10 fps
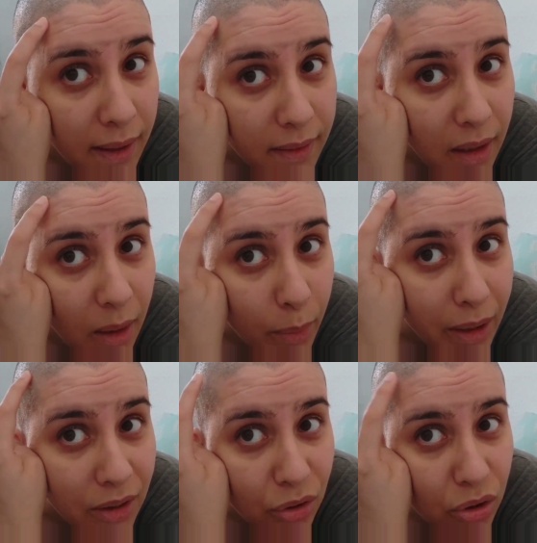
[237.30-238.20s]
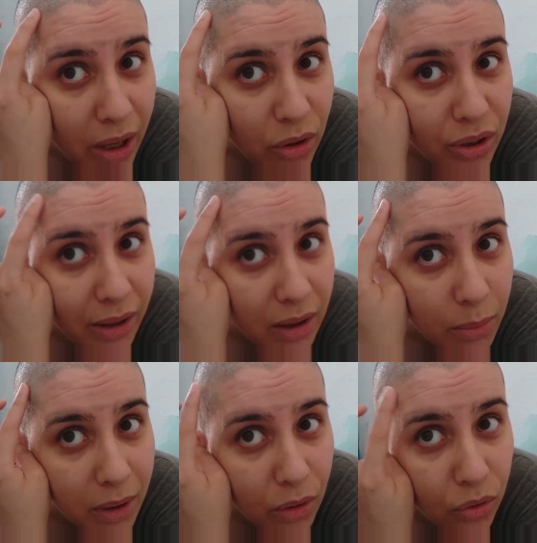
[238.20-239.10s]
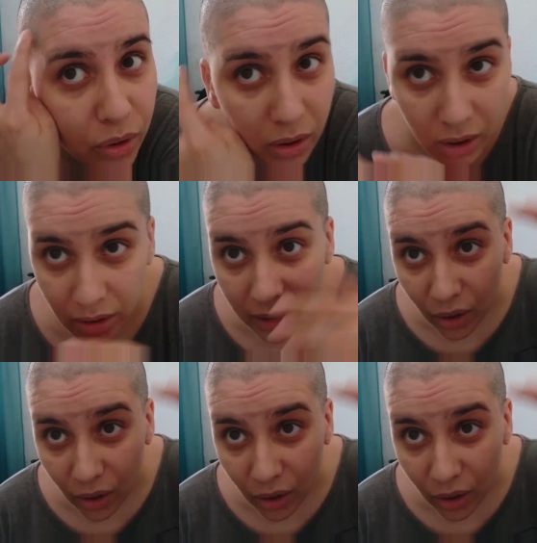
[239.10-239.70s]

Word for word: es que en estos lados crece menos. Y